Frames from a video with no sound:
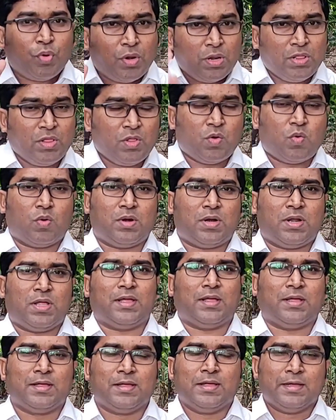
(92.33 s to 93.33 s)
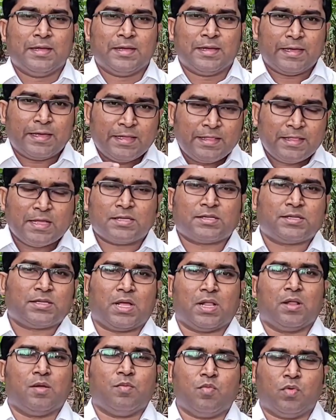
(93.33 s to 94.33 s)
புரிந்து கொண்ட இந்த
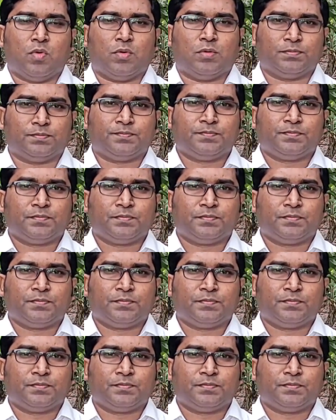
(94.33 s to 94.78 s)
சாலமோன்